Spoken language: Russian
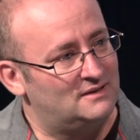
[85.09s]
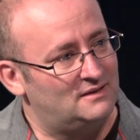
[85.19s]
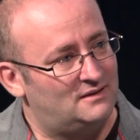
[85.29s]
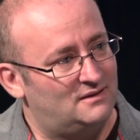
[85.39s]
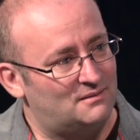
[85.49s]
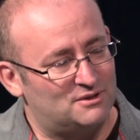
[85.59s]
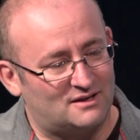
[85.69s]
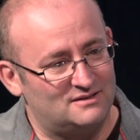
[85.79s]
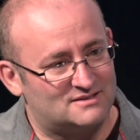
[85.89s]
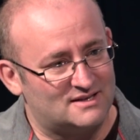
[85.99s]
Я бы
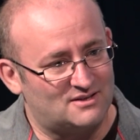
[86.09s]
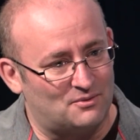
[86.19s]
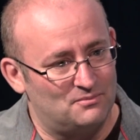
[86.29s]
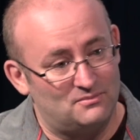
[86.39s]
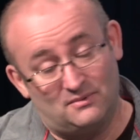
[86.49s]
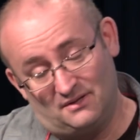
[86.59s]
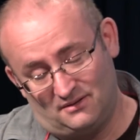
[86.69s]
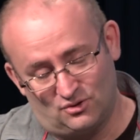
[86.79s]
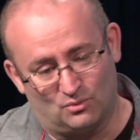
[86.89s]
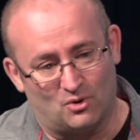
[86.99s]
так не сказал,
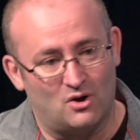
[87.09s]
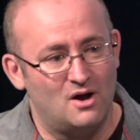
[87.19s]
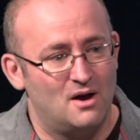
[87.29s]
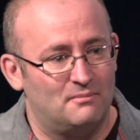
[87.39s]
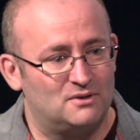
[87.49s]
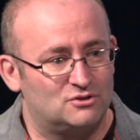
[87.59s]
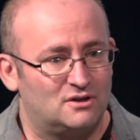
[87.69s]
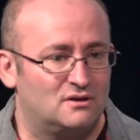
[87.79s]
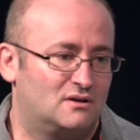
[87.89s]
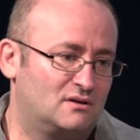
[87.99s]
не думаю. Потому
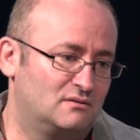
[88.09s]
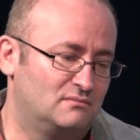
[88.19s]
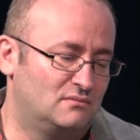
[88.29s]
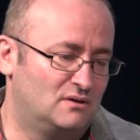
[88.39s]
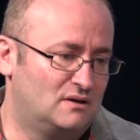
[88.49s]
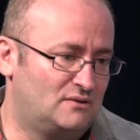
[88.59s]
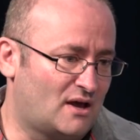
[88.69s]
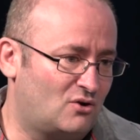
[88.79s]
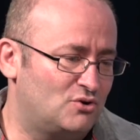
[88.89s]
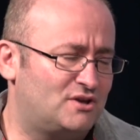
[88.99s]
что
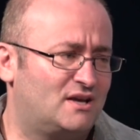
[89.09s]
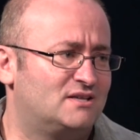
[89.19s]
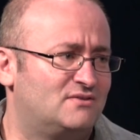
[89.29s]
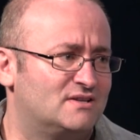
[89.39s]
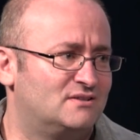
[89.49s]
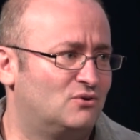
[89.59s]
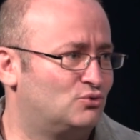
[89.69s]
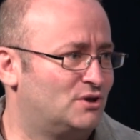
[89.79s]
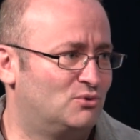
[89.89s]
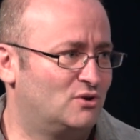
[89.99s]
Наркотики известны
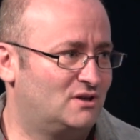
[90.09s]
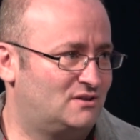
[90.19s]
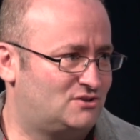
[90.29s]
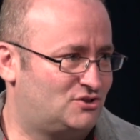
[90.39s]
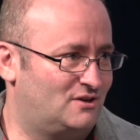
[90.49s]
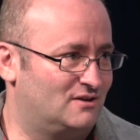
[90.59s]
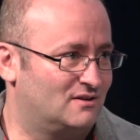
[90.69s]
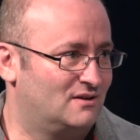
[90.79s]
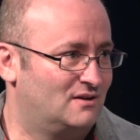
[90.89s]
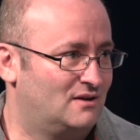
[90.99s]
уже многие тысячи лет.
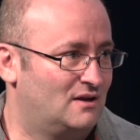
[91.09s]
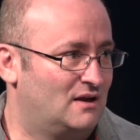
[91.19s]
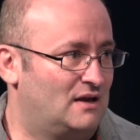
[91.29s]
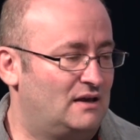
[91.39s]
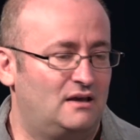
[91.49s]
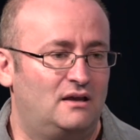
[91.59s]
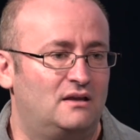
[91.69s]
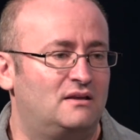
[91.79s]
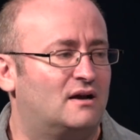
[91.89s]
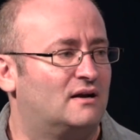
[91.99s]
И
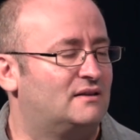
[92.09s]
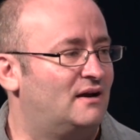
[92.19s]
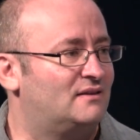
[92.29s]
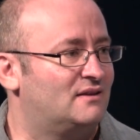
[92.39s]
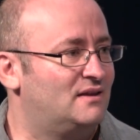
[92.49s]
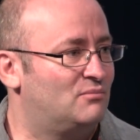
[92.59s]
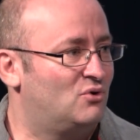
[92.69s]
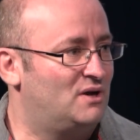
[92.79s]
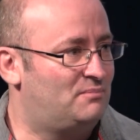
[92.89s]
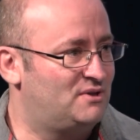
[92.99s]
никогда это не
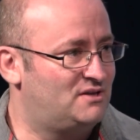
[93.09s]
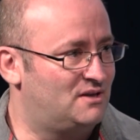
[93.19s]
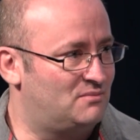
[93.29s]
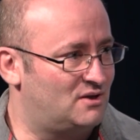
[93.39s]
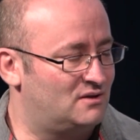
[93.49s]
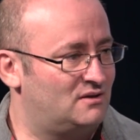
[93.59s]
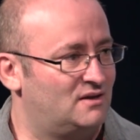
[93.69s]
было эпидемией.